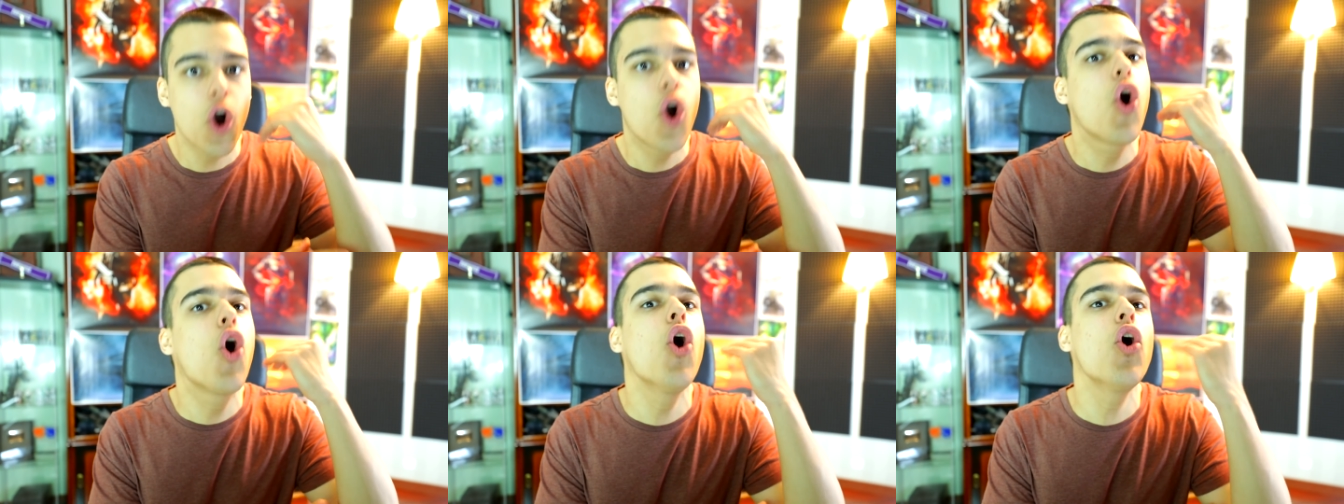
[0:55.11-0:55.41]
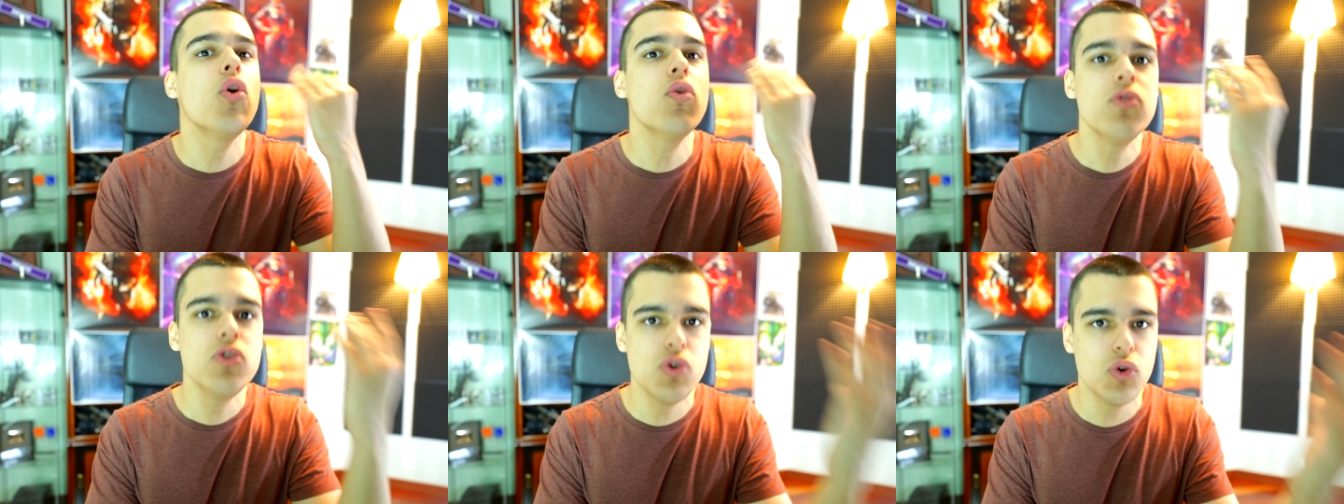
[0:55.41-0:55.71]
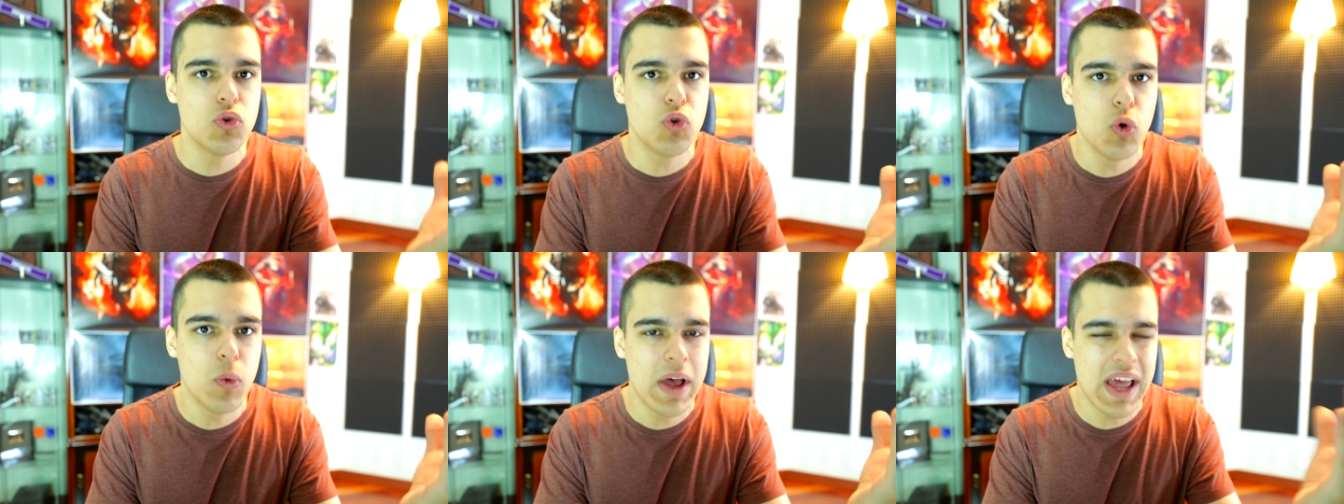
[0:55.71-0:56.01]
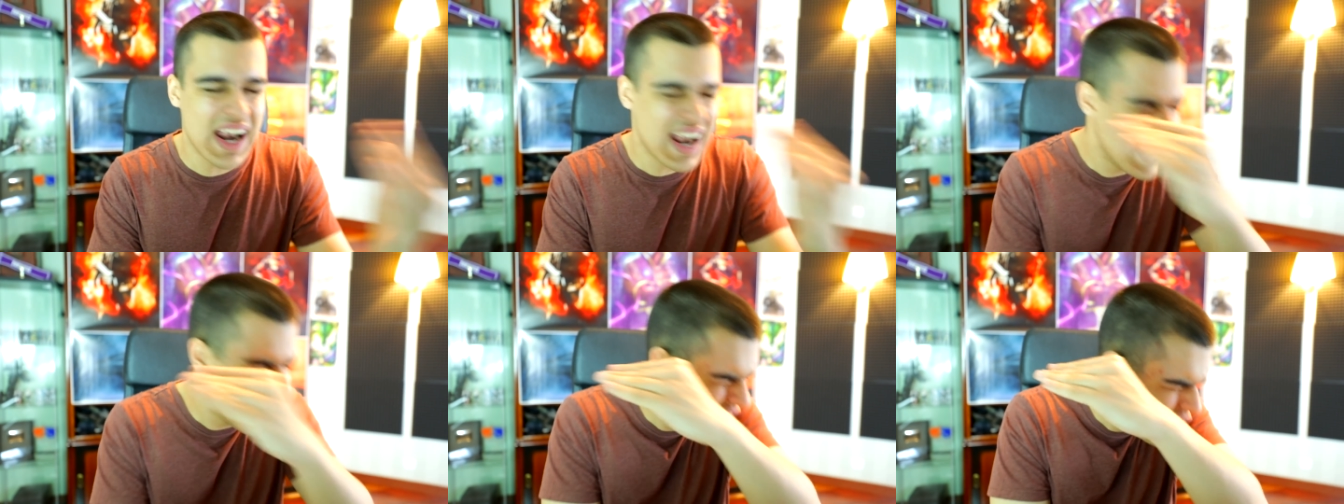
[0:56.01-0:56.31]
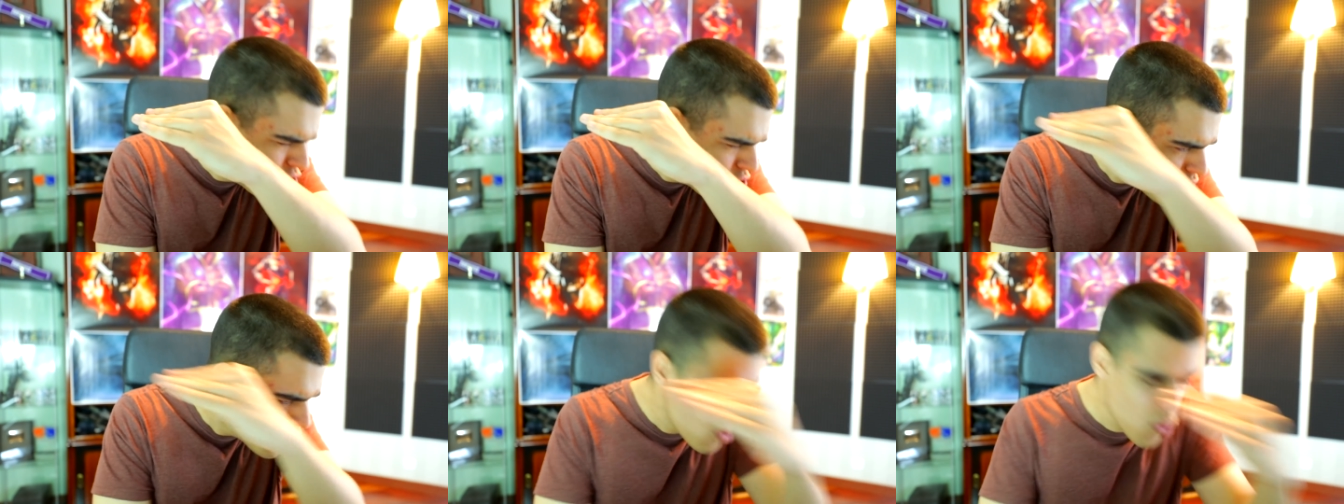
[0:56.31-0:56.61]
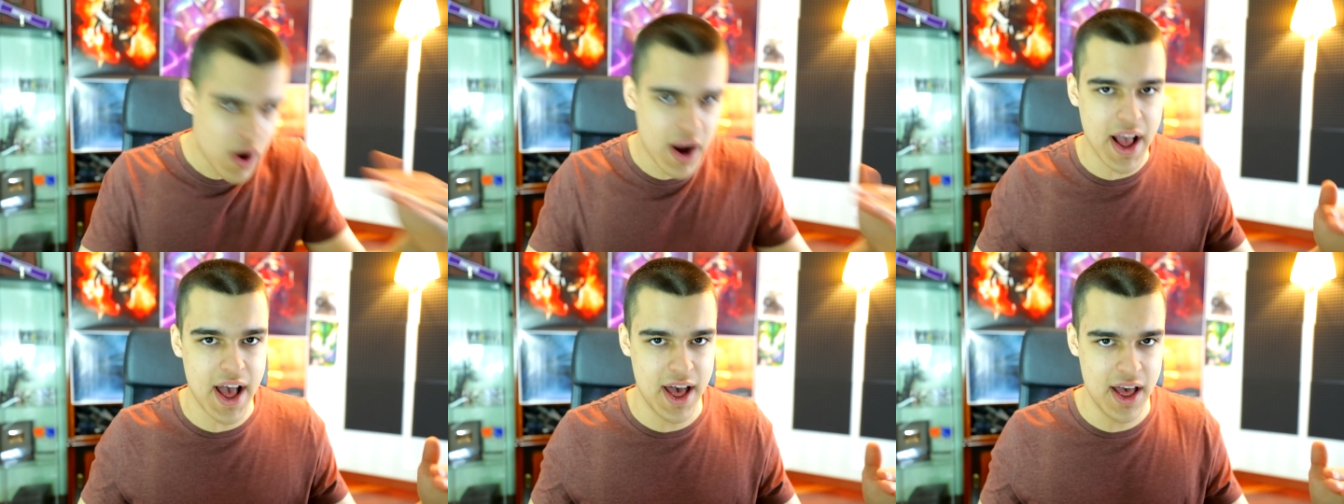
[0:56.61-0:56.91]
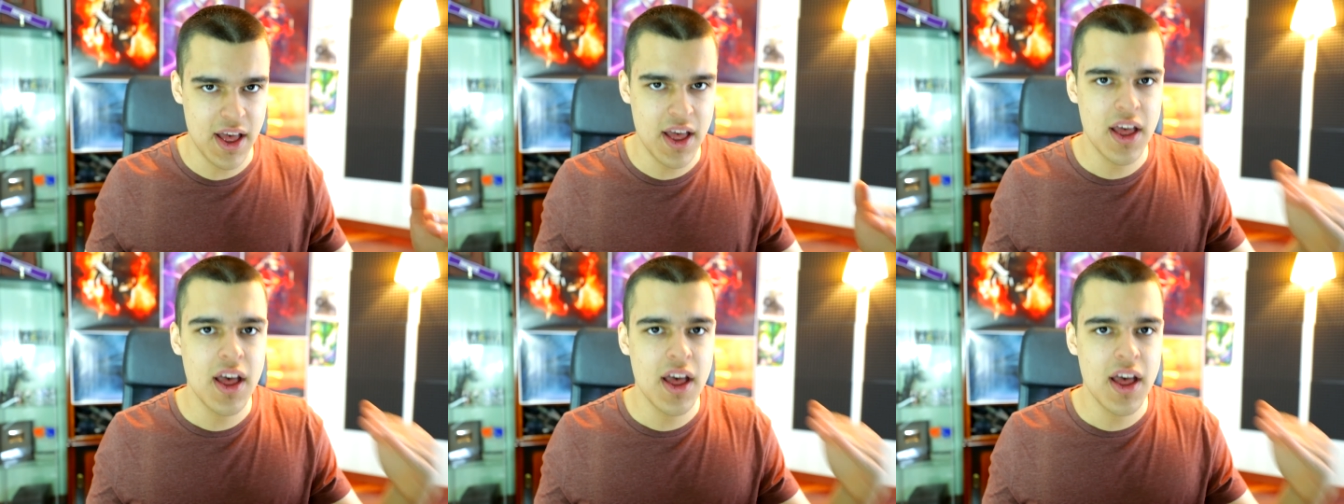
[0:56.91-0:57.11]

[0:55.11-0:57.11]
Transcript: con un youtuber. Nunca.